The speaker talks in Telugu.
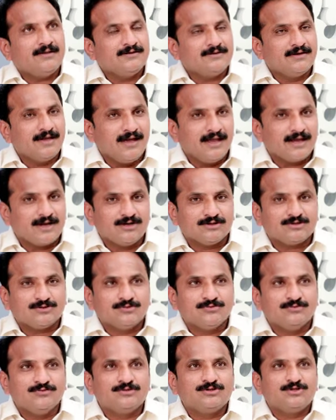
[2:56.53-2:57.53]

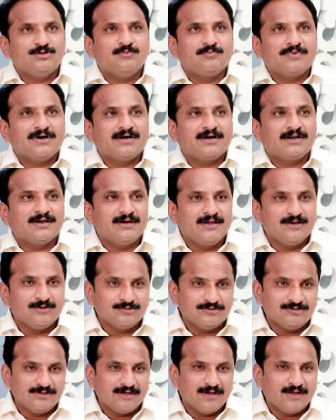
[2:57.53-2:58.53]
అధినాయకత్వం గుర్తింపు అంటే
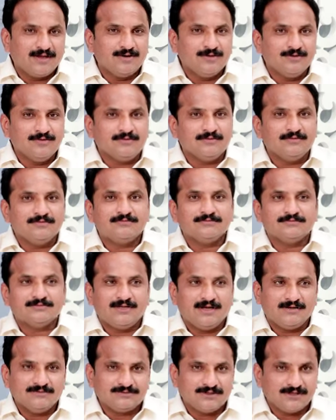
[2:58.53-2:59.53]
నేను జిల్లాలో
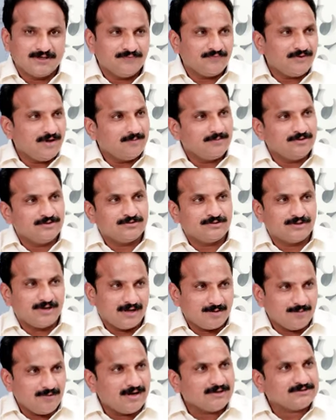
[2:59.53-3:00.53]
దామచర్ల ఫ్యామిలీతో
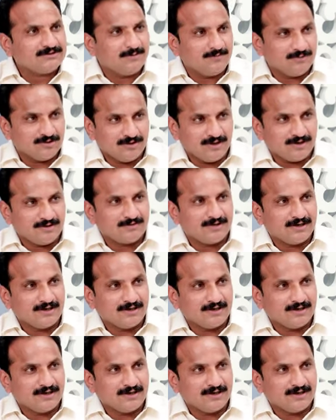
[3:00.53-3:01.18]
నాకు మాకు సంబంధాలు